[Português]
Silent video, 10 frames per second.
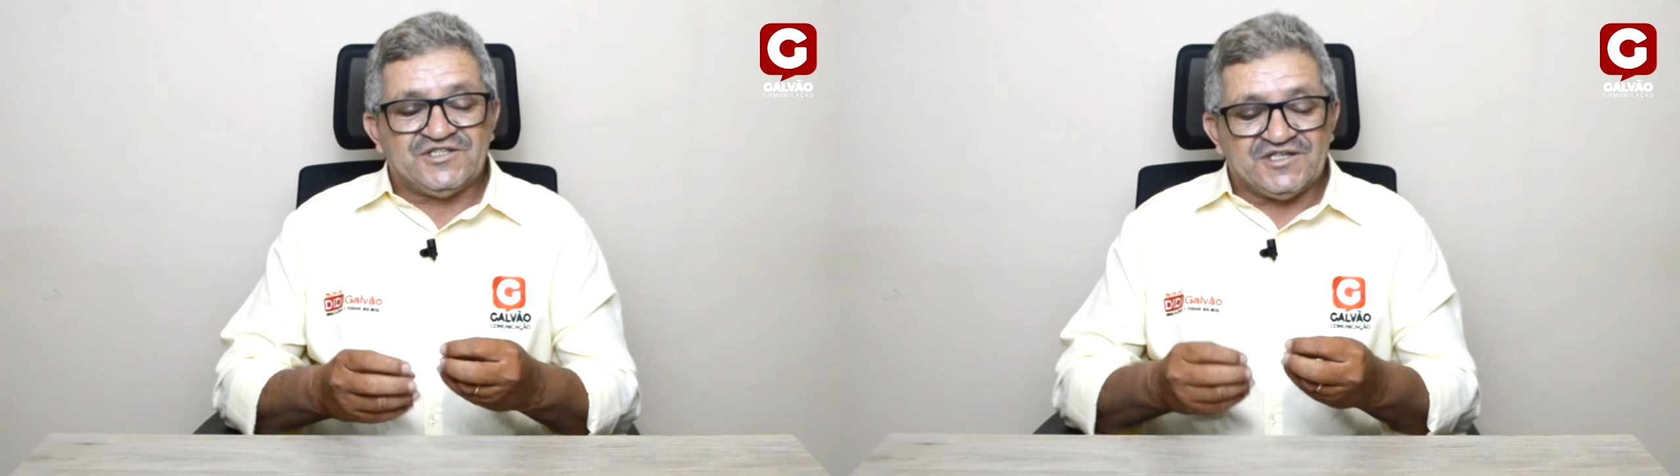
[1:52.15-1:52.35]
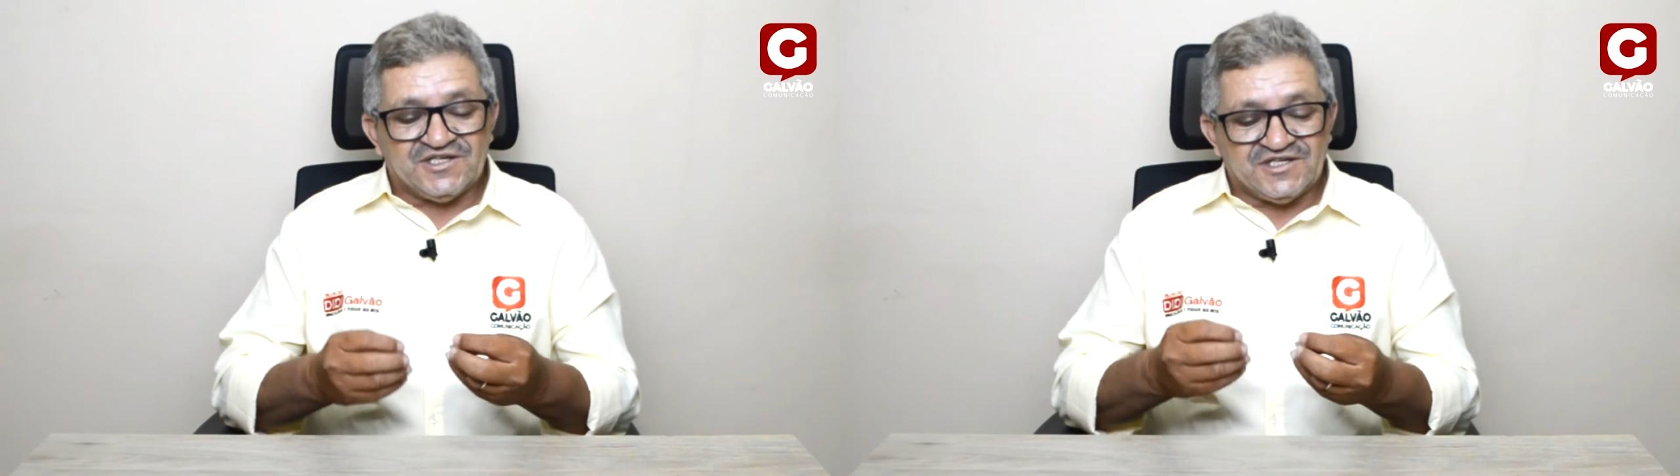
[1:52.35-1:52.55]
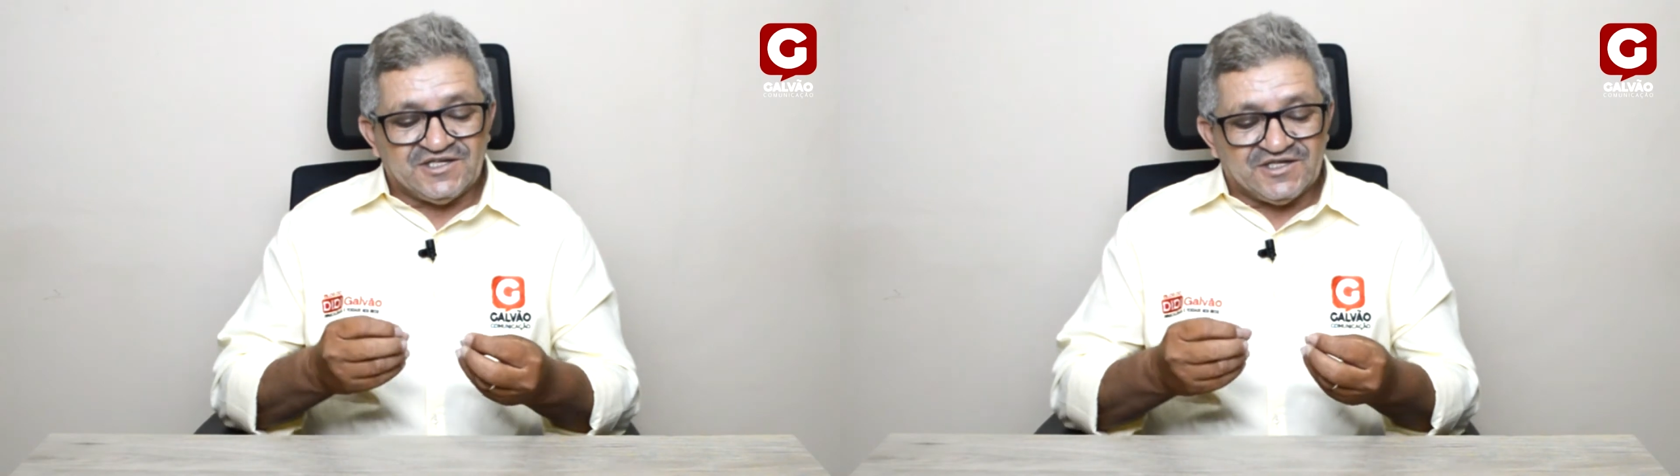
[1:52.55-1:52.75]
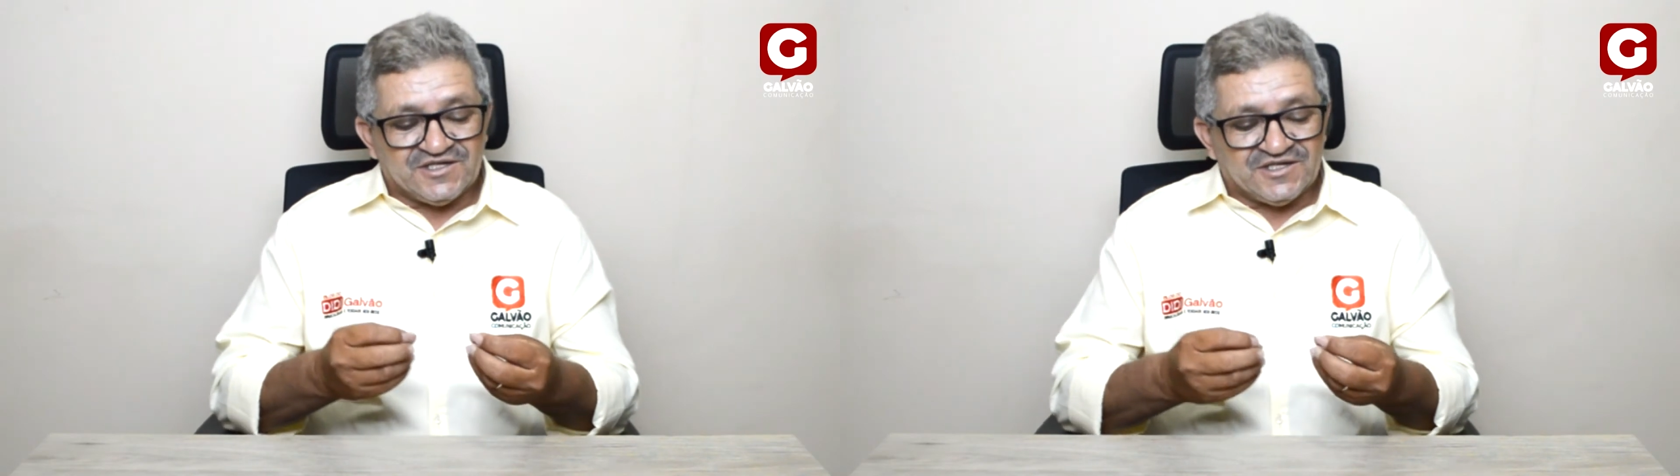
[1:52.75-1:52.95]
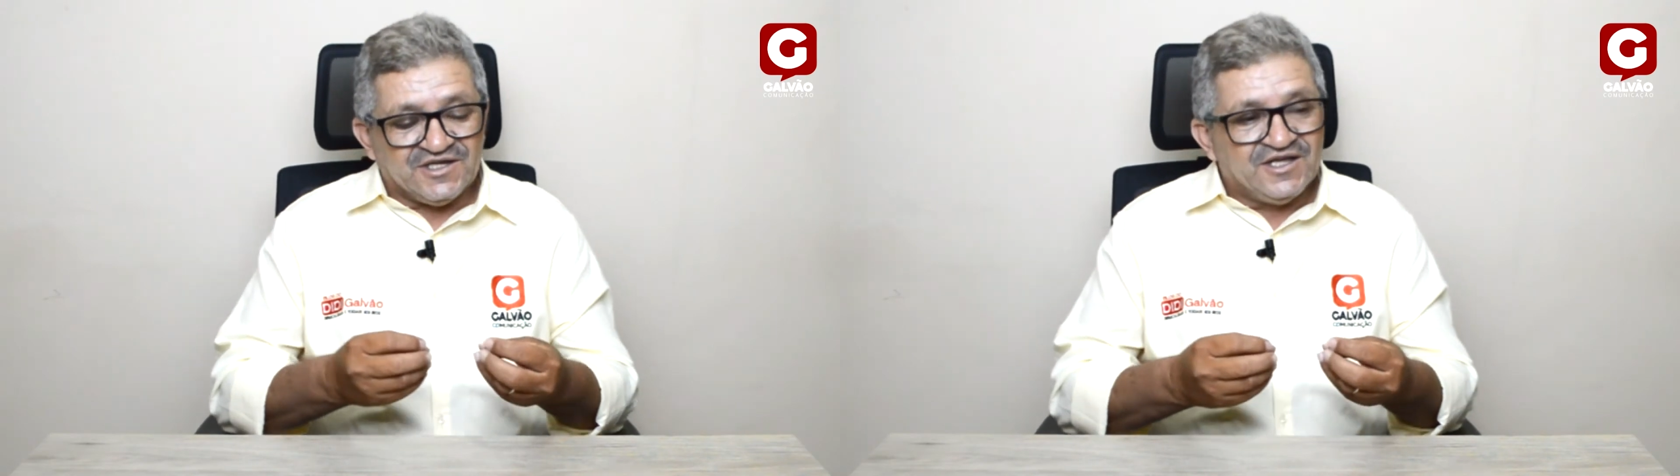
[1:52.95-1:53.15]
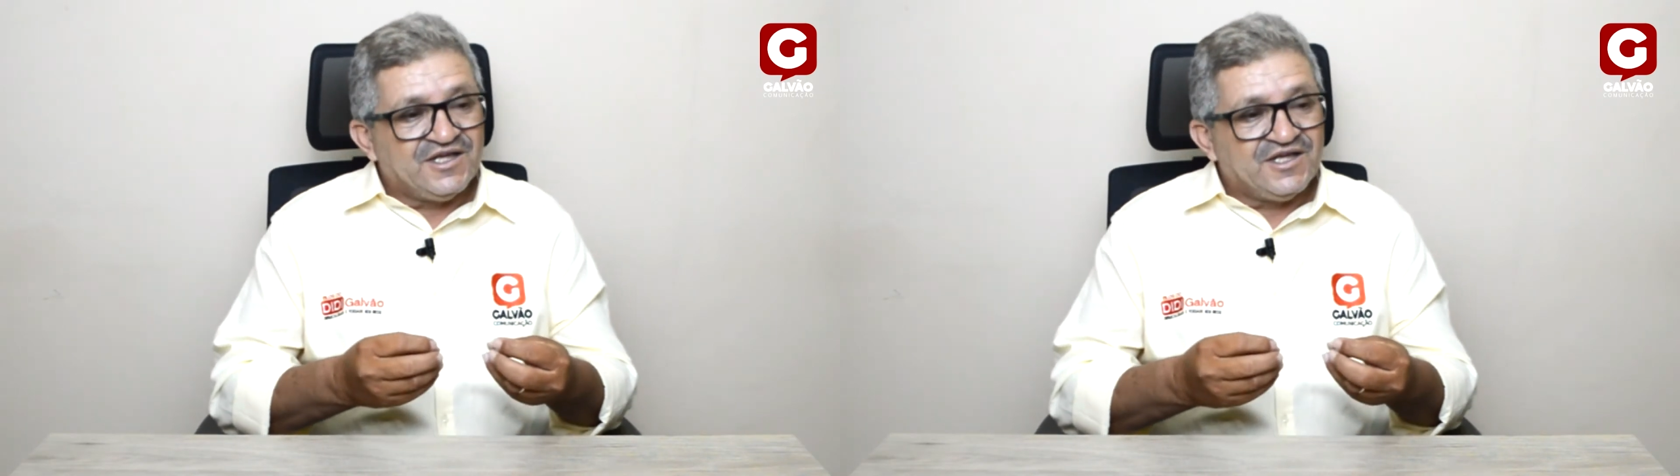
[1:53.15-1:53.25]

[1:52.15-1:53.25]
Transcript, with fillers: de